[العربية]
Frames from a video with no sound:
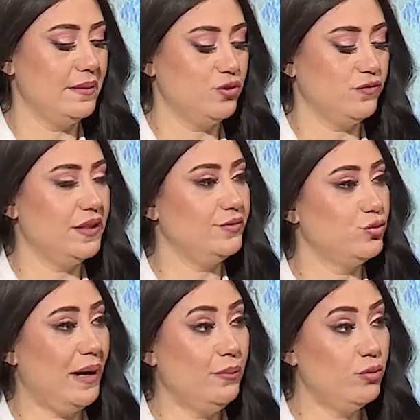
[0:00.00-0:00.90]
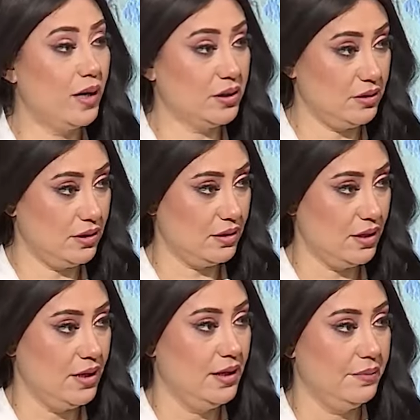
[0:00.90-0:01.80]
بيشوف نفسه محبوب اكتر
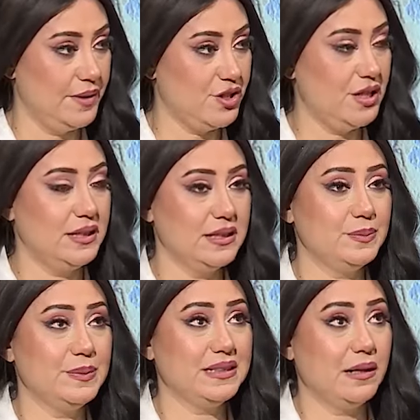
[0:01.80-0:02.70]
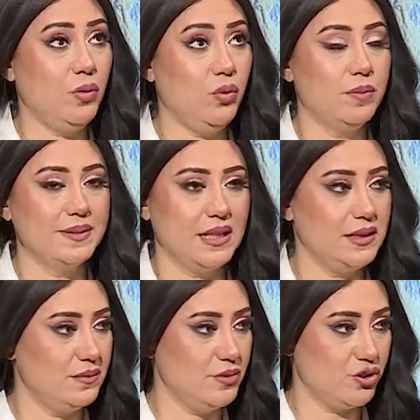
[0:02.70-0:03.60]
آه. ماشي الناس بتتابعه بس هي
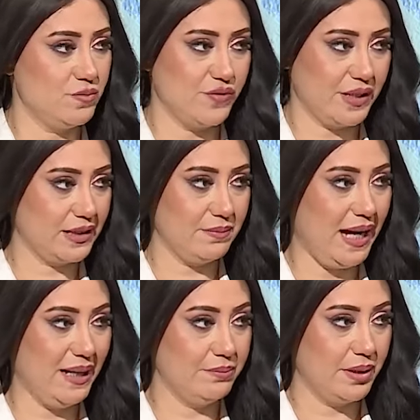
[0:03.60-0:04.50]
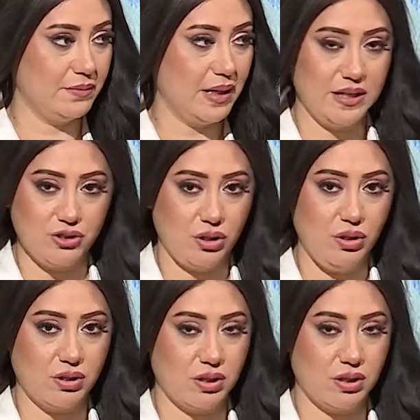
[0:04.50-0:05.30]
دي مش مش فكره محبه مالهاش علاقه